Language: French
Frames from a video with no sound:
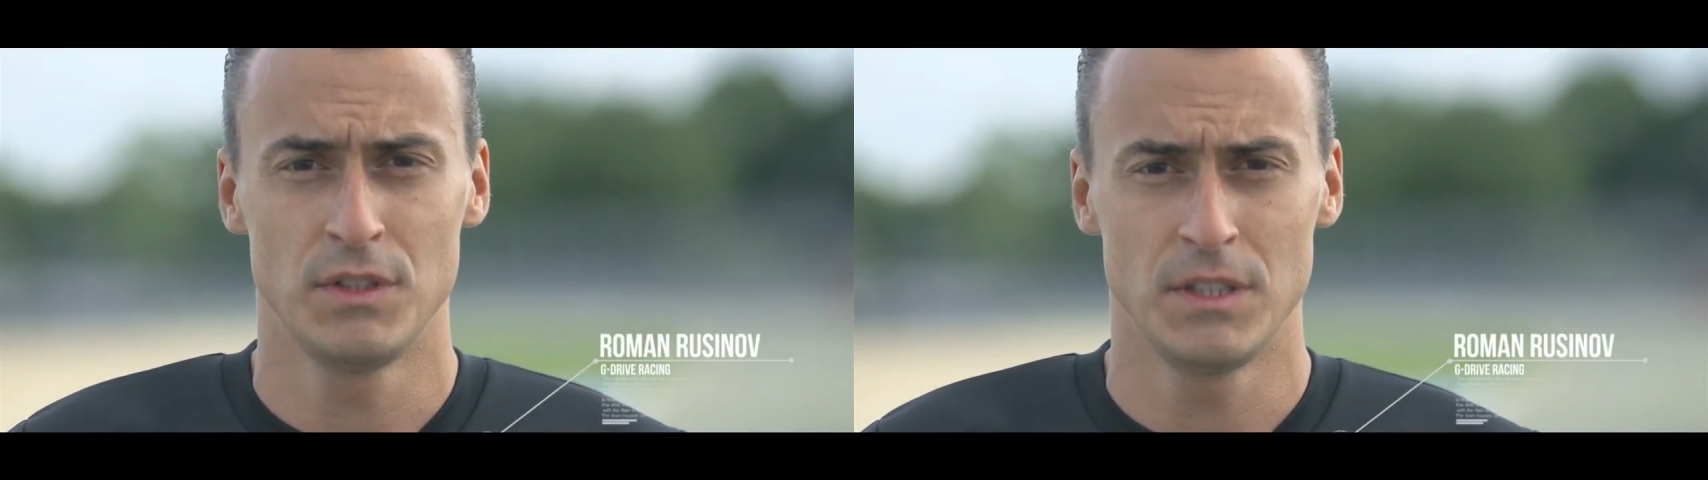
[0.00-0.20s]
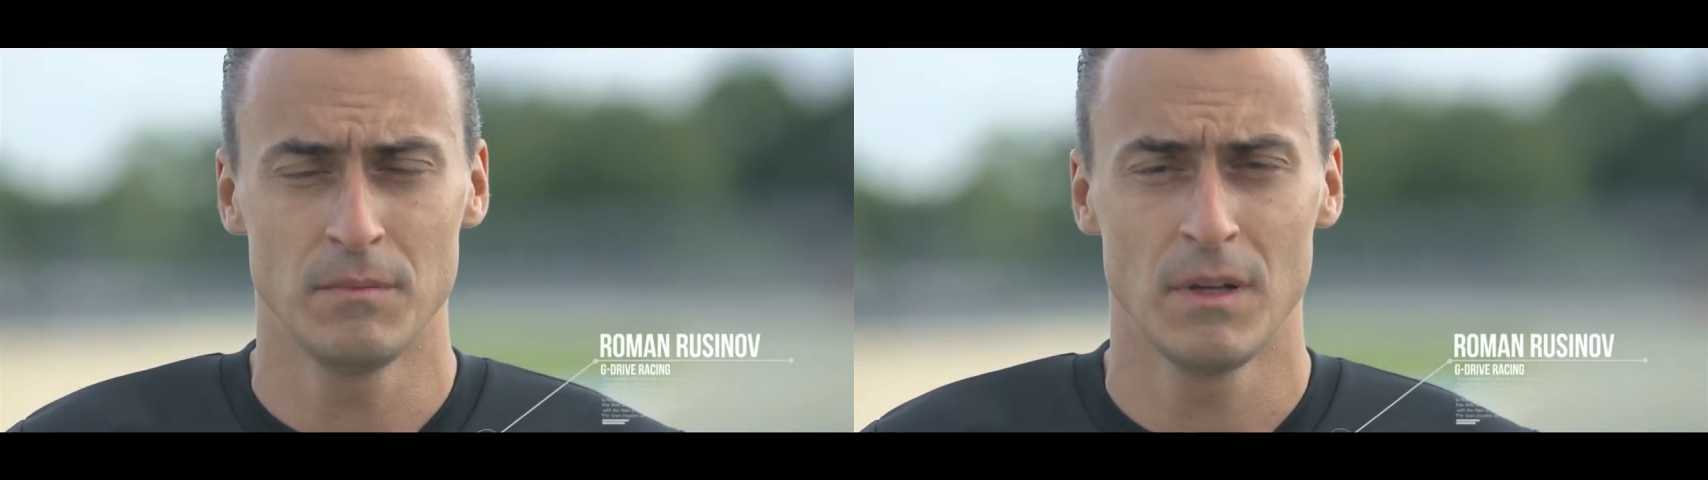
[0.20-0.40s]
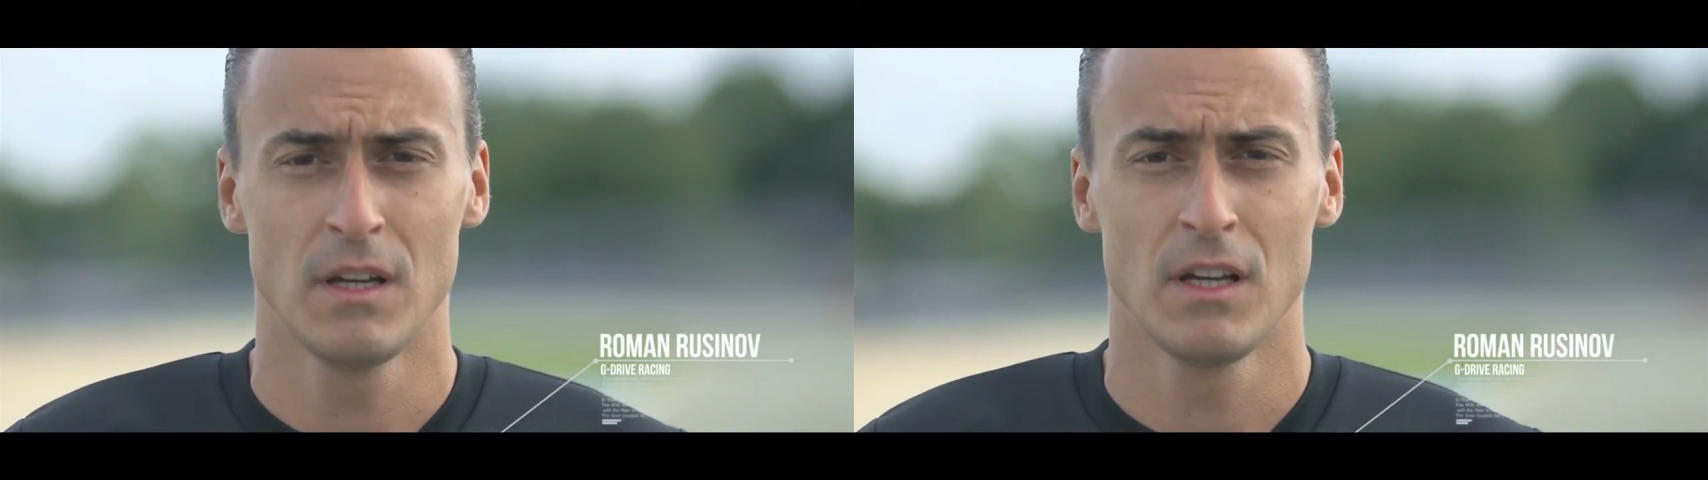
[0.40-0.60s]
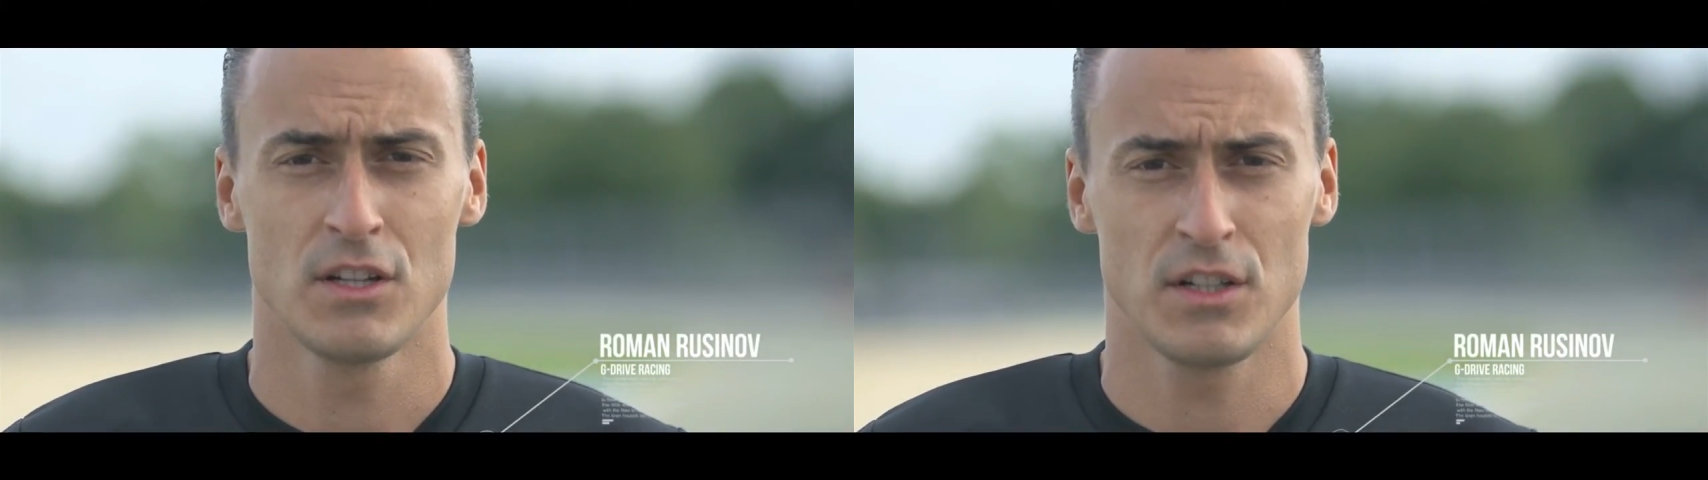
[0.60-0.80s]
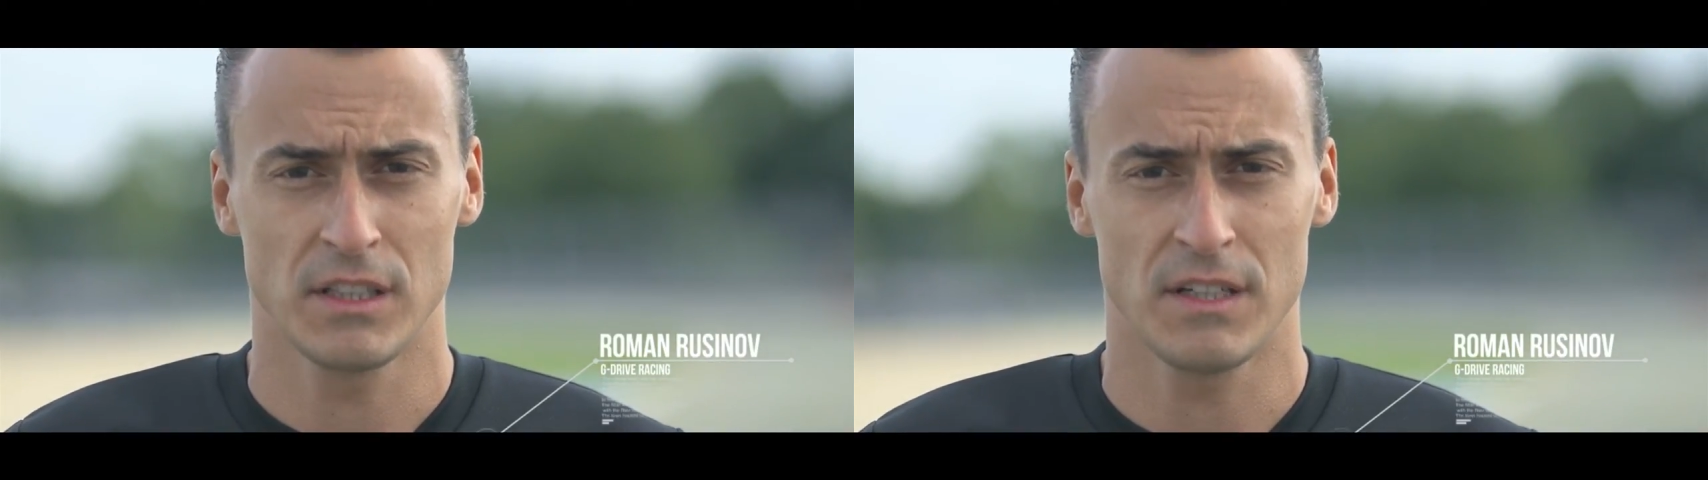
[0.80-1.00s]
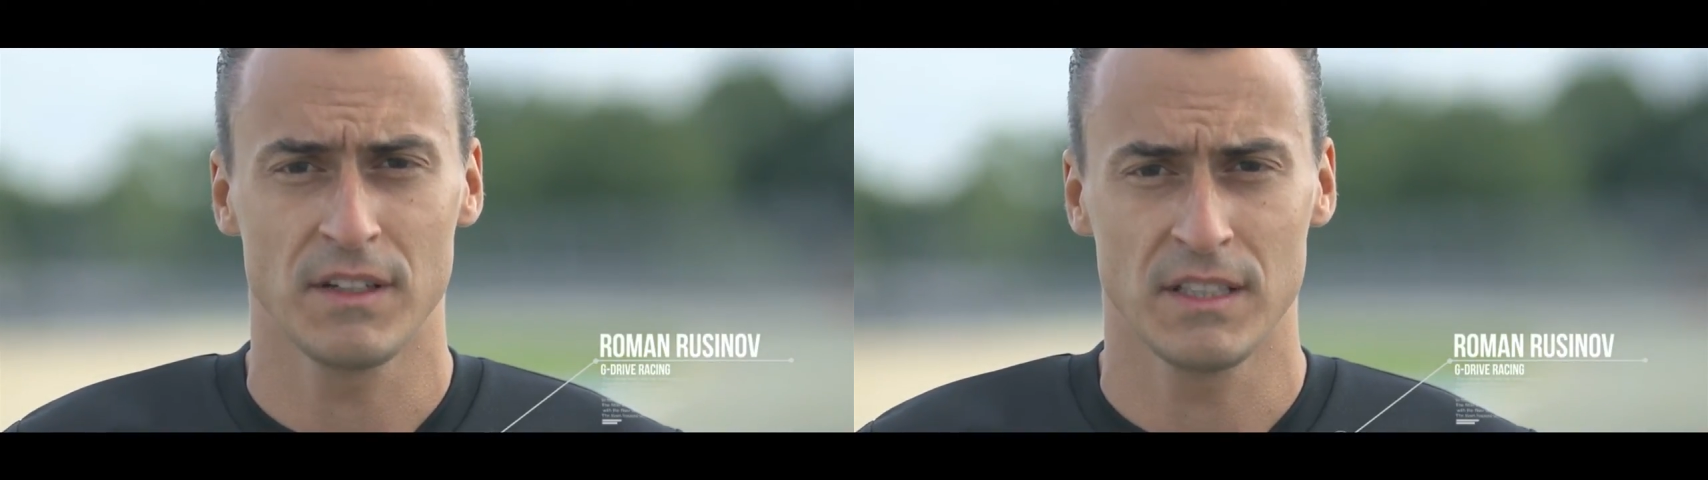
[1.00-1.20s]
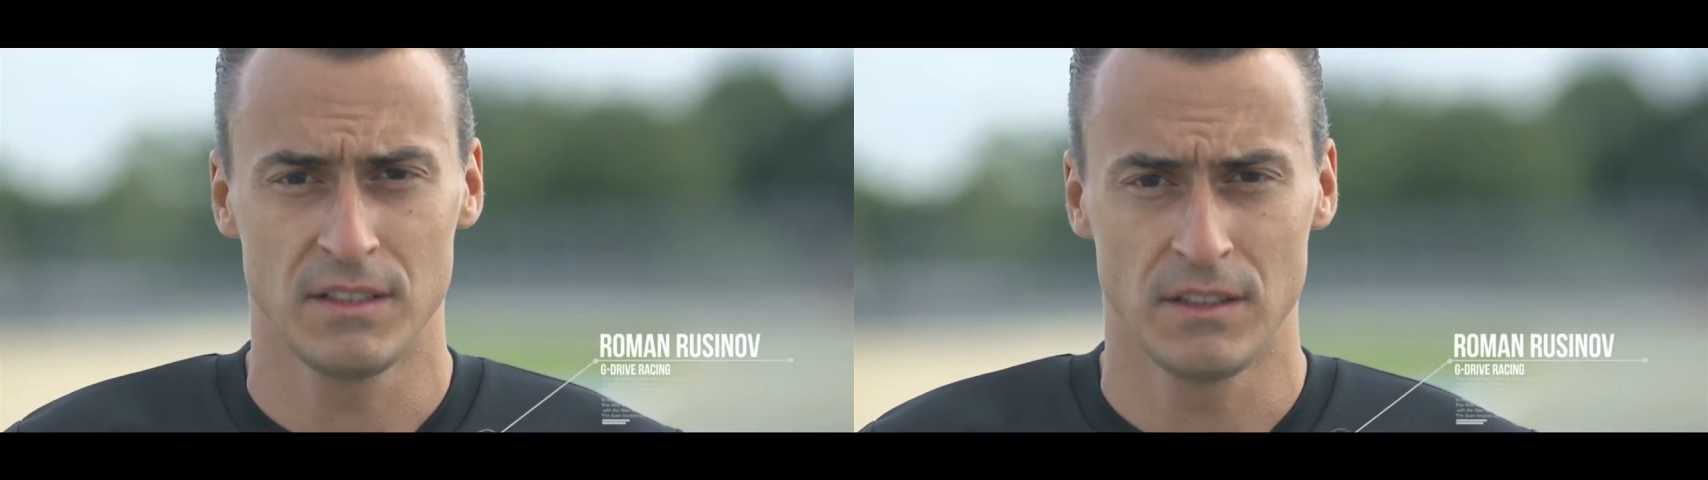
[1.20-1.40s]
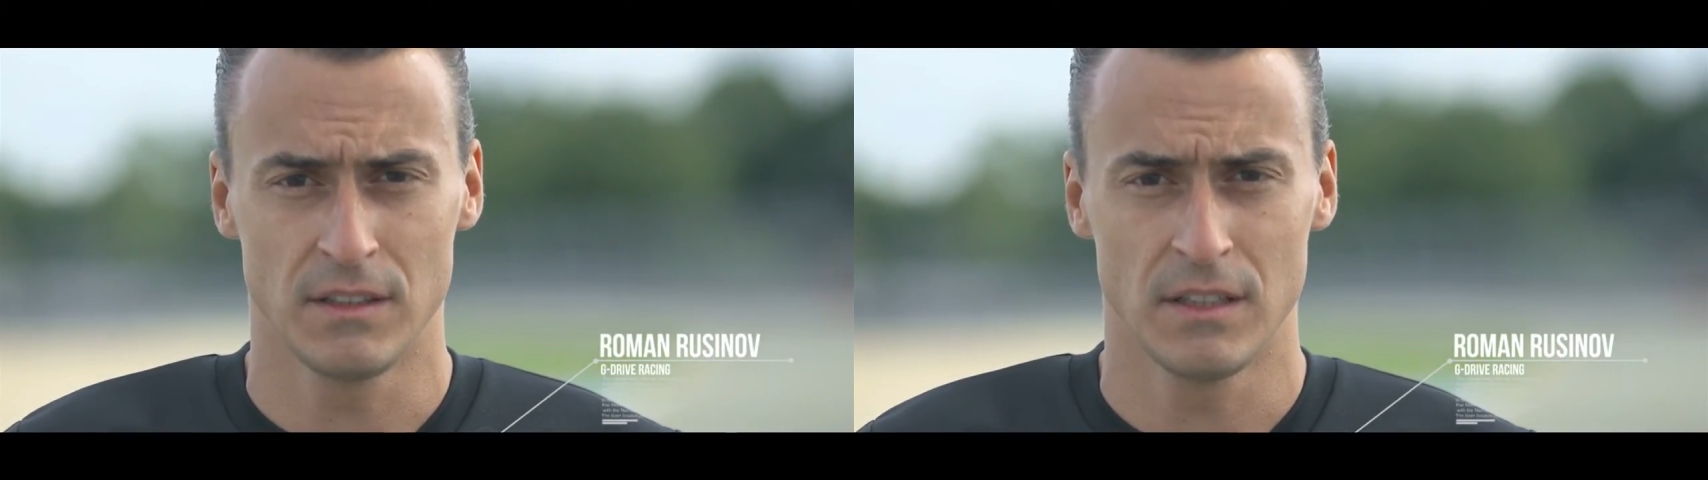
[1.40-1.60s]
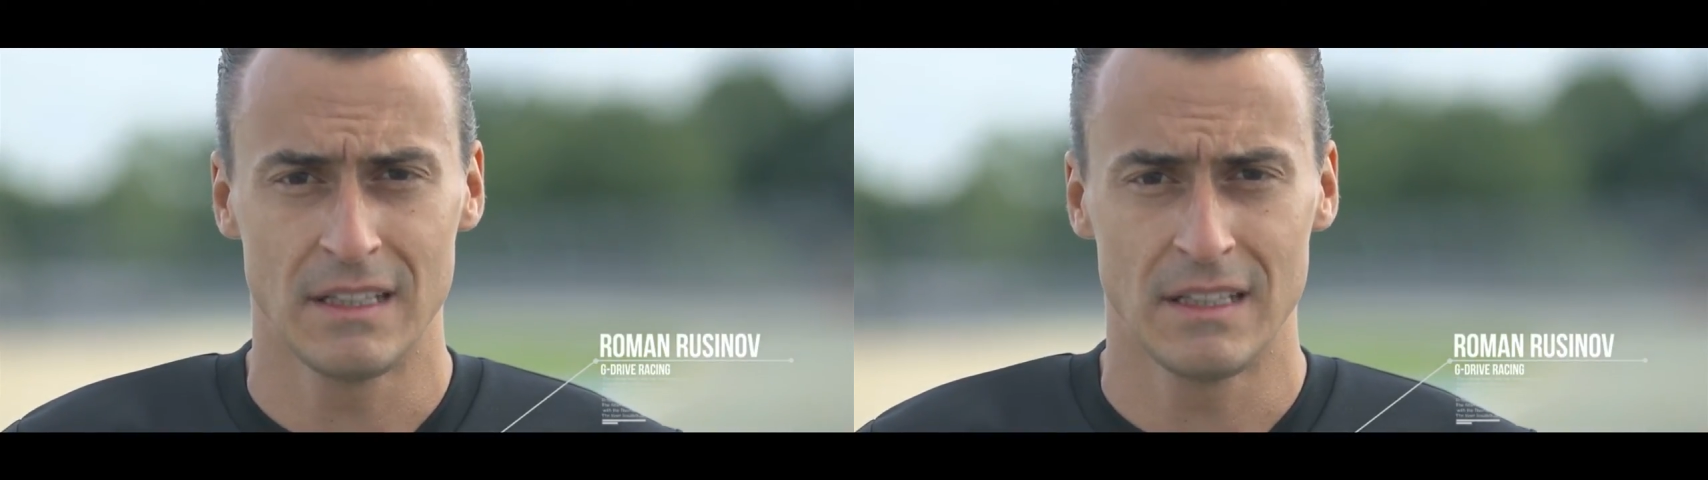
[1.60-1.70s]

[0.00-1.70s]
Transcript: team G-Drive Racing.